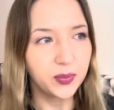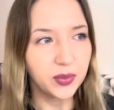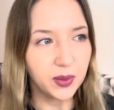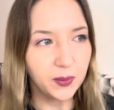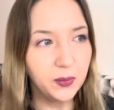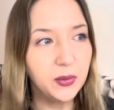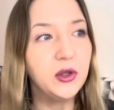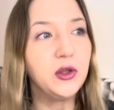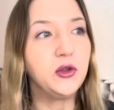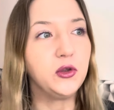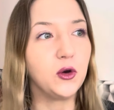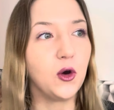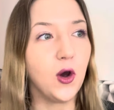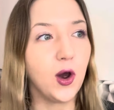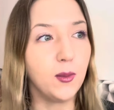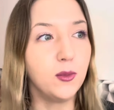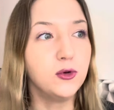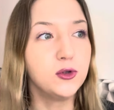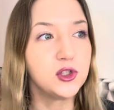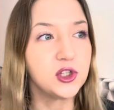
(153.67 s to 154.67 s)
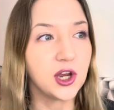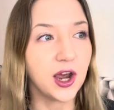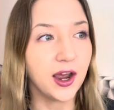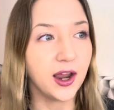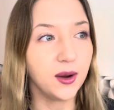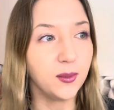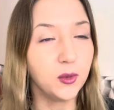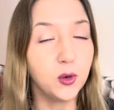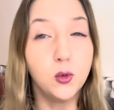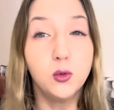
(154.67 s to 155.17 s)
мы ее
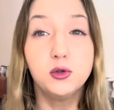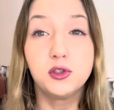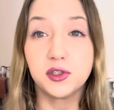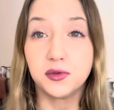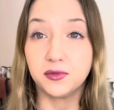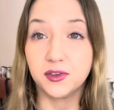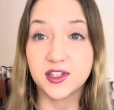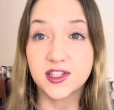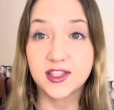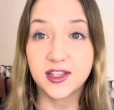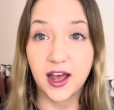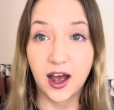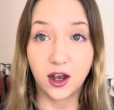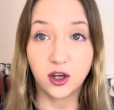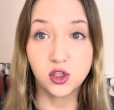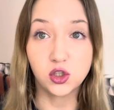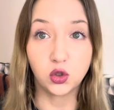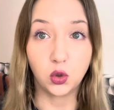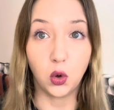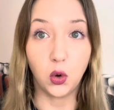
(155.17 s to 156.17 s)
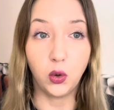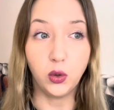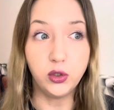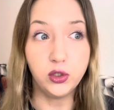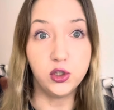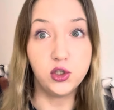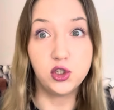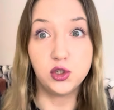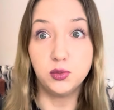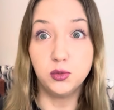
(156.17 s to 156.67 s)
обучаем, учим вас так, что
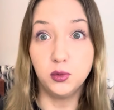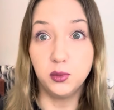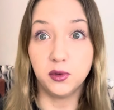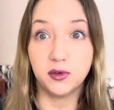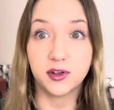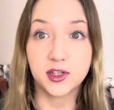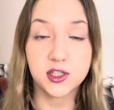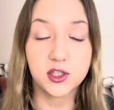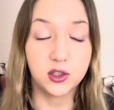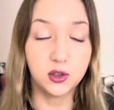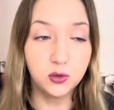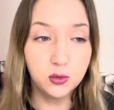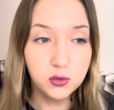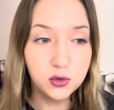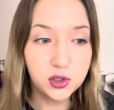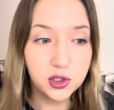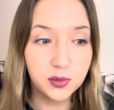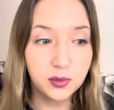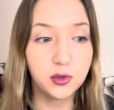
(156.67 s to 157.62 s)
ничему мы вас не учим,